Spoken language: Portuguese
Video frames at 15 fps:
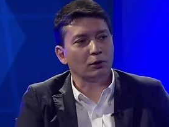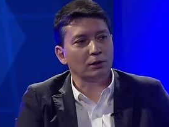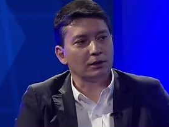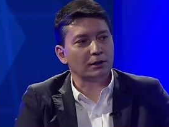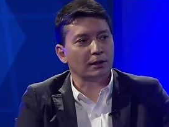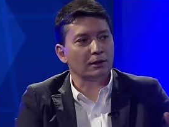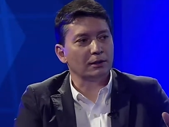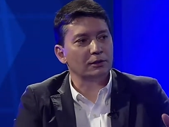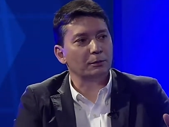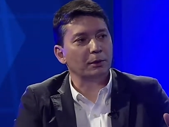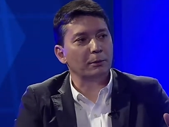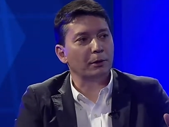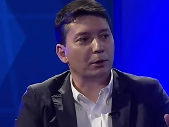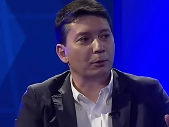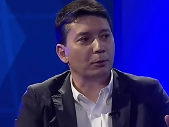nessa, nesse
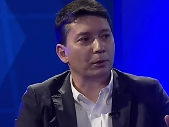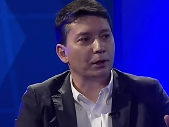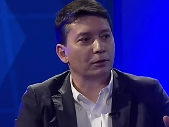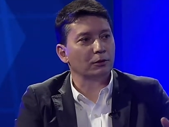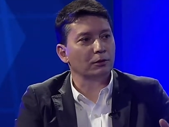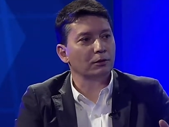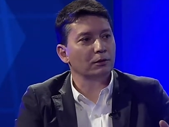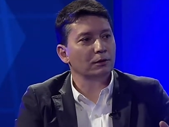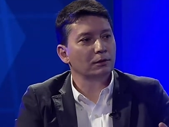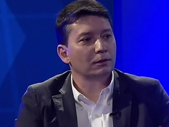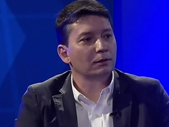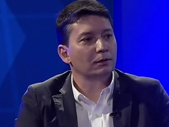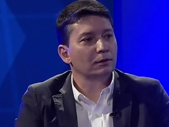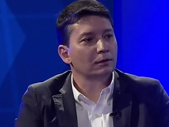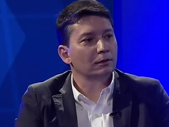primeiro momento? Em
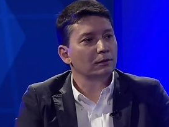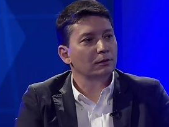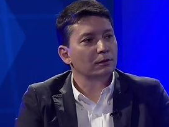carreira solo